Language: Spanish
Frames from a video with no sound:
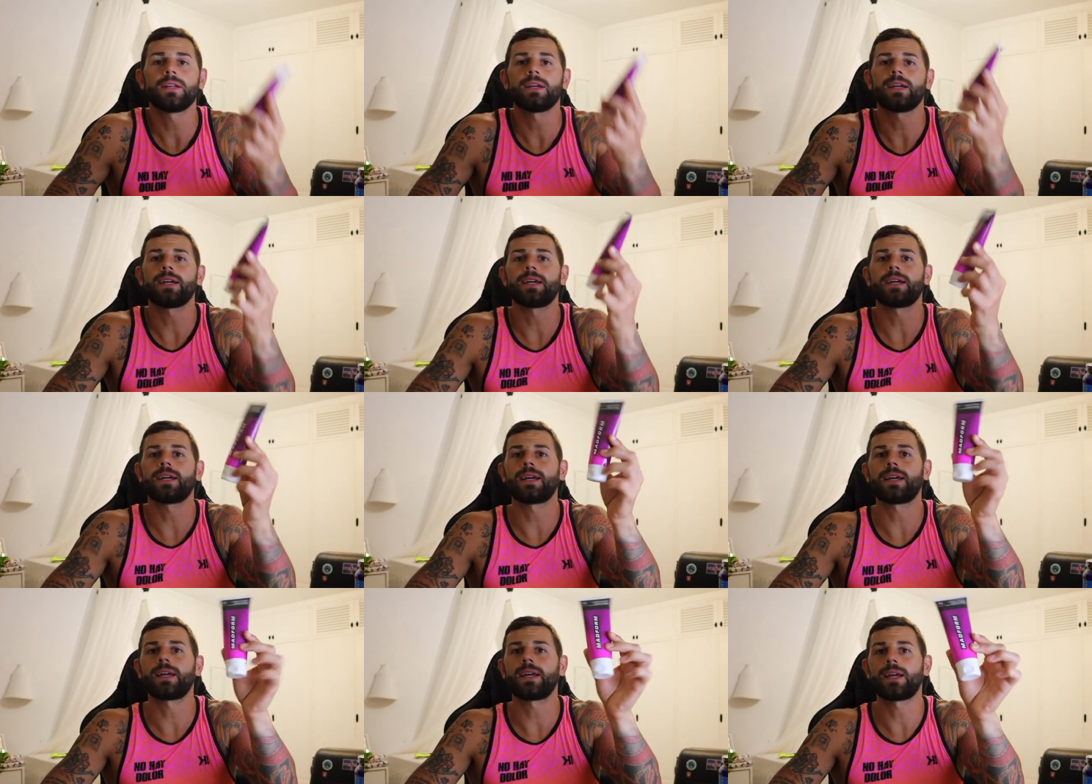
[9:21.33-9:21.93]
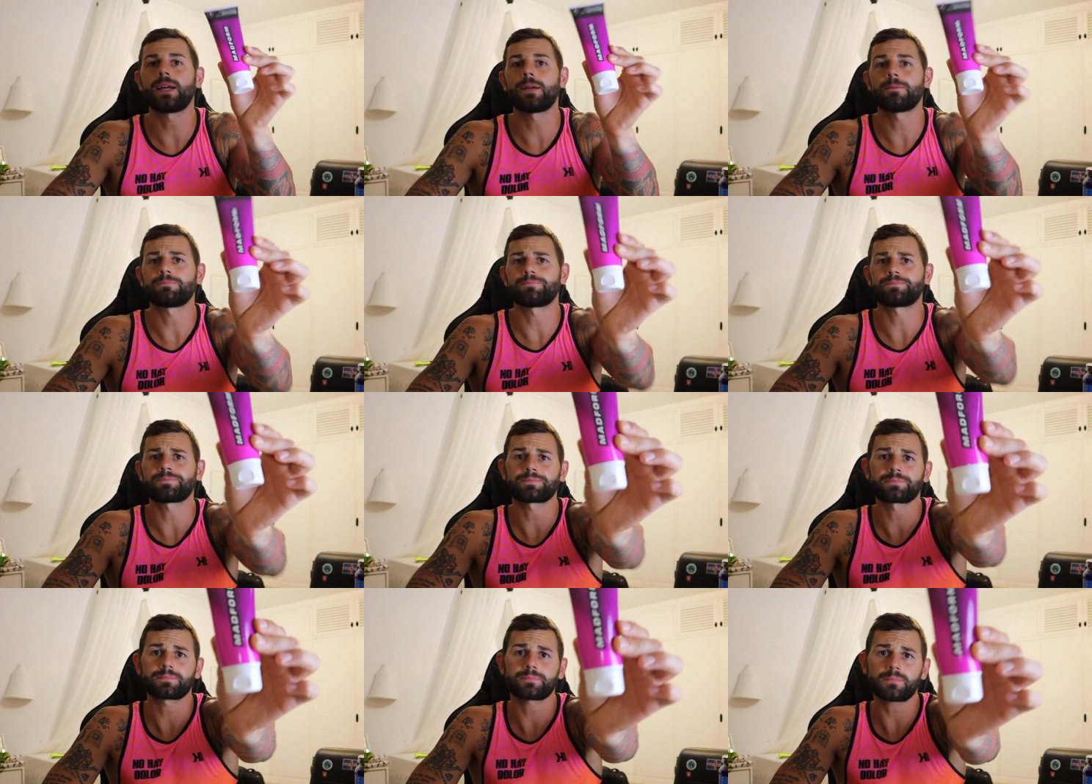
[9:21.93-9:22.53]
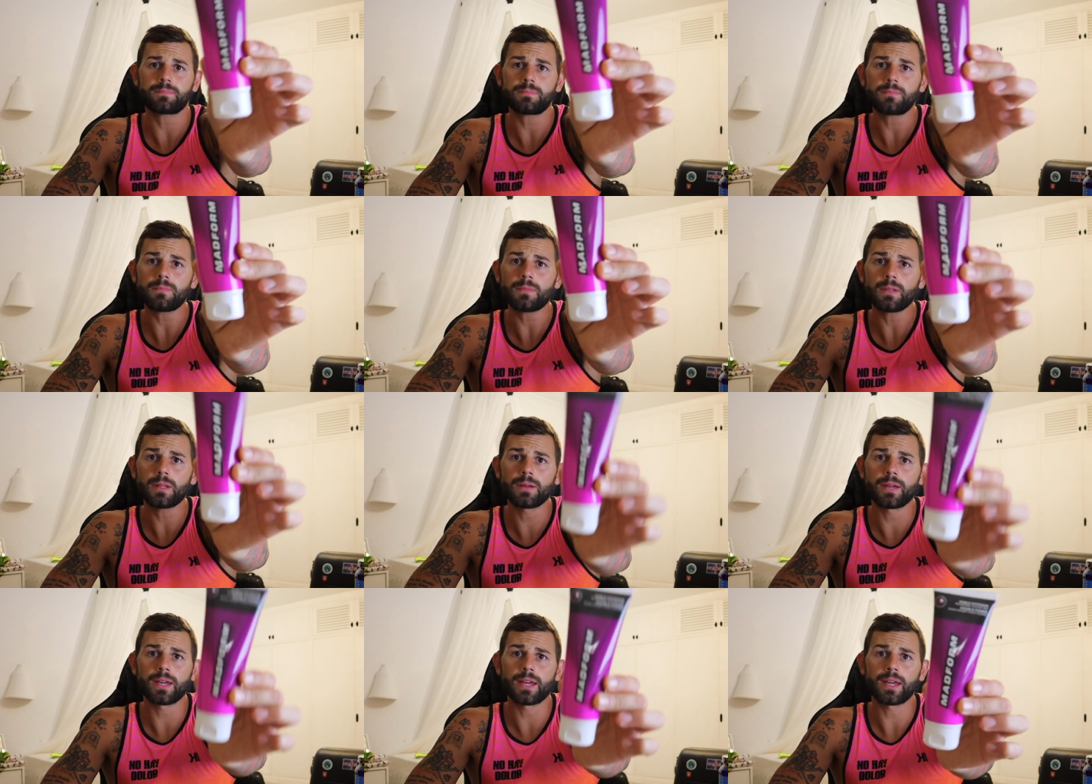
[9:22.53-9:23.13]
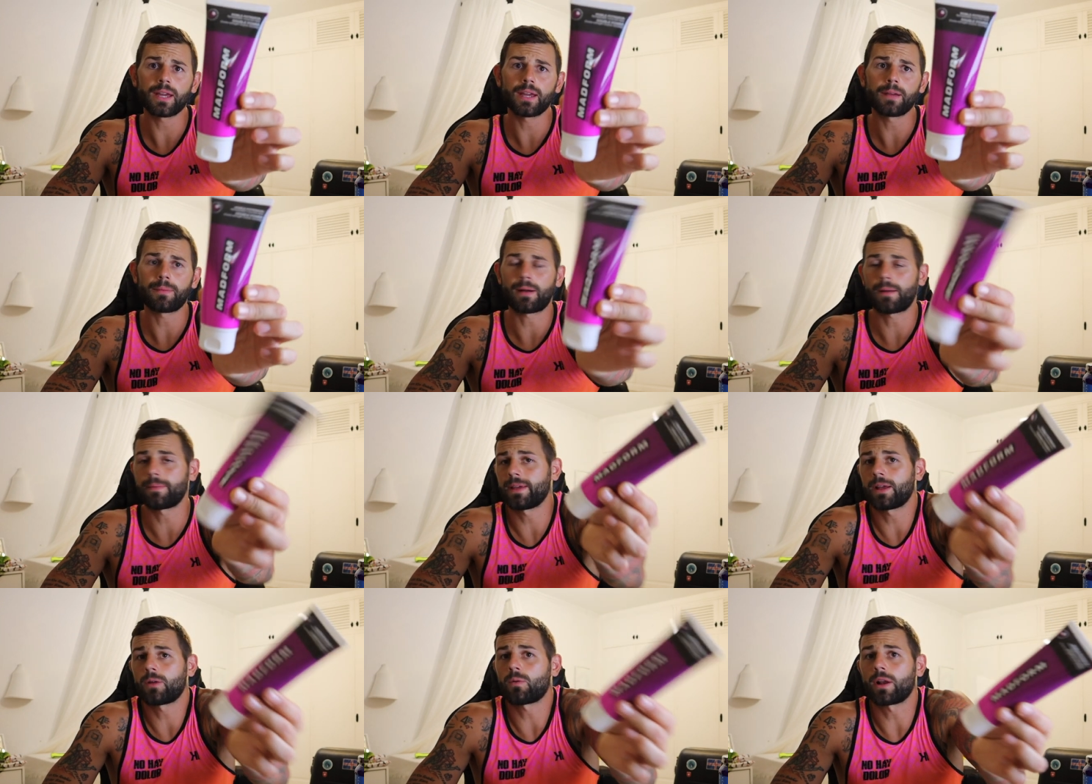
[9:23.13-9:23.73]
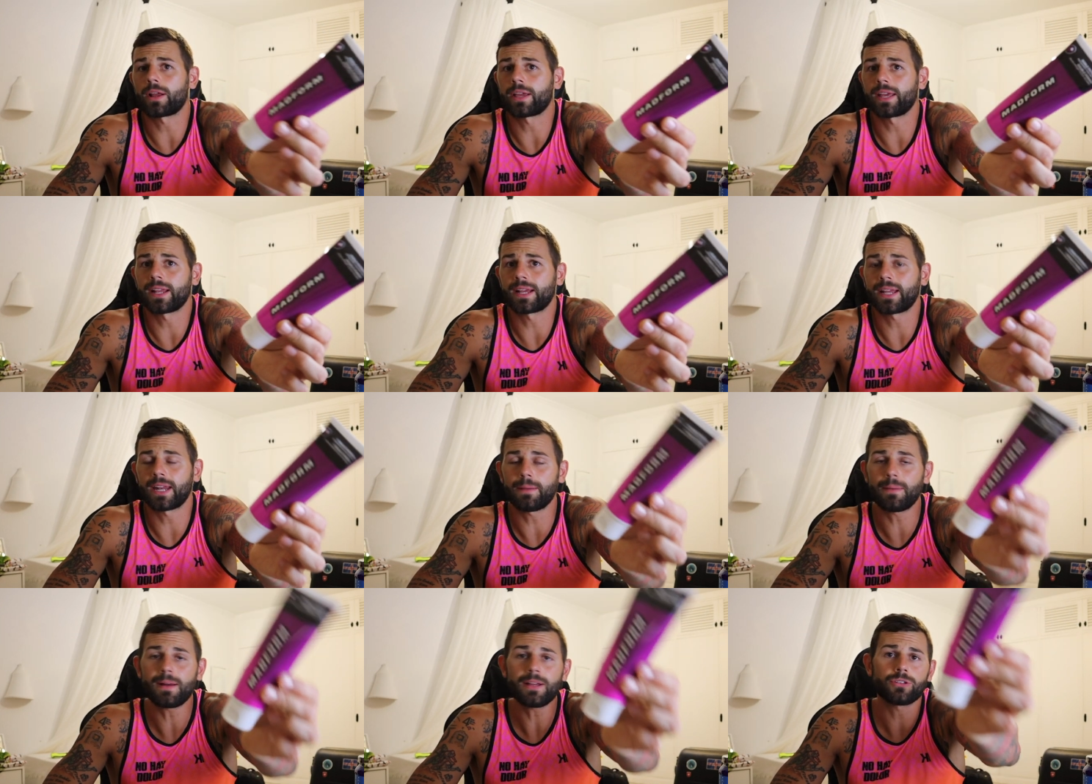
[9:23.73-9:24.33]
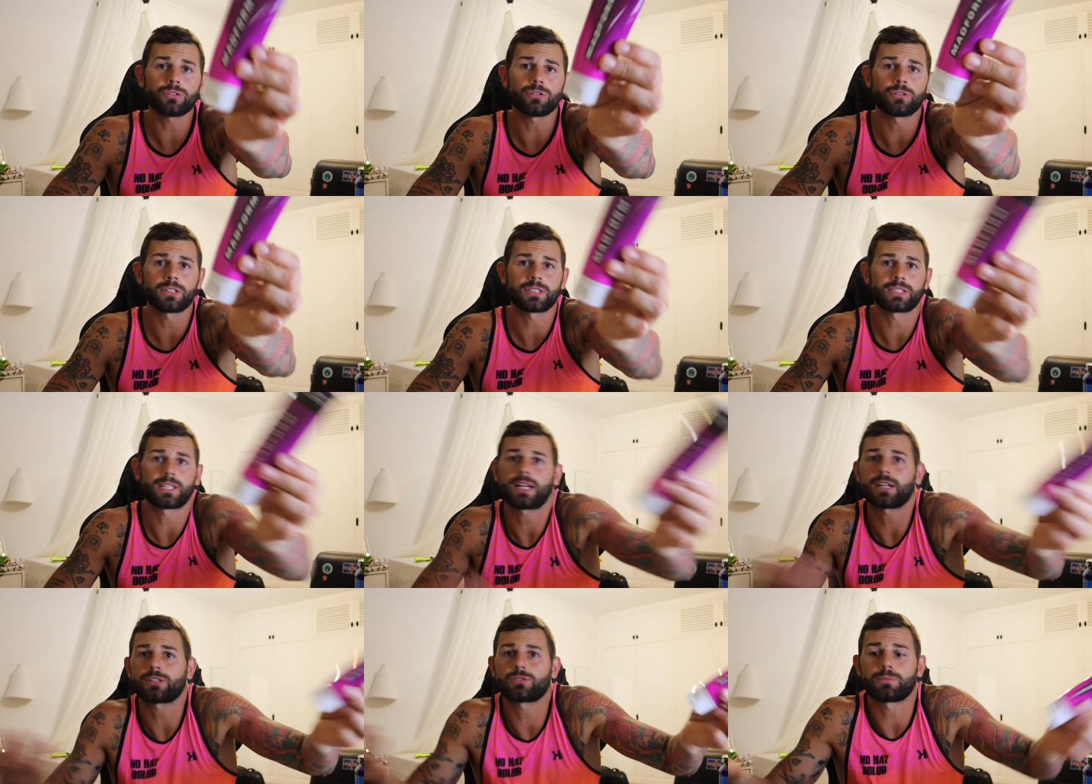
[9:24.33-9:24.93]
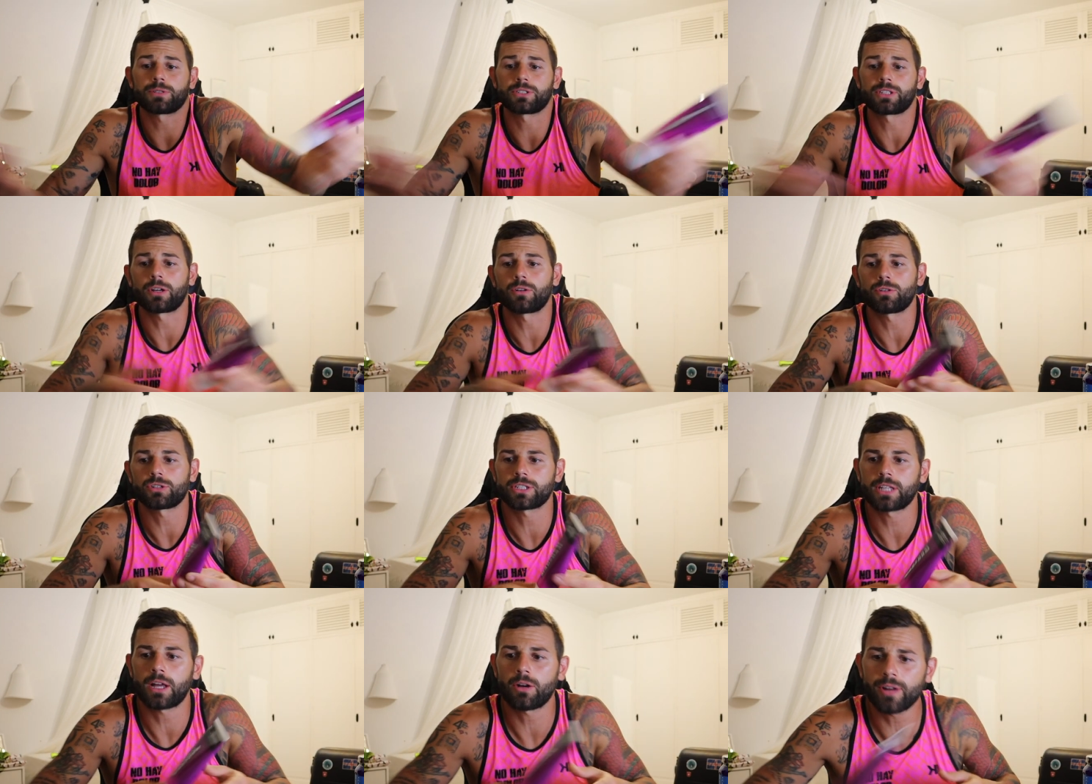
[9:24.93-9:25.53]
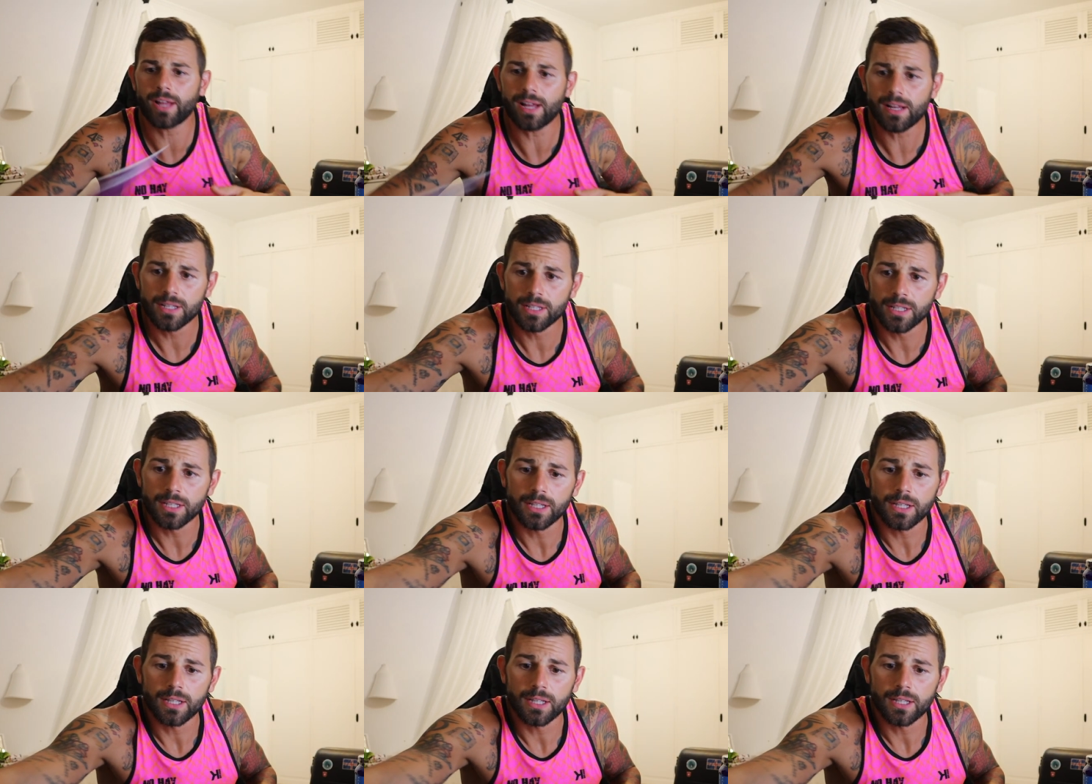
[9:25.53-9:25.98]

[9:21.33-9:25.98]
Eh, eh, va bien cualquier crema, yo en este caso pues tengo esta ahora,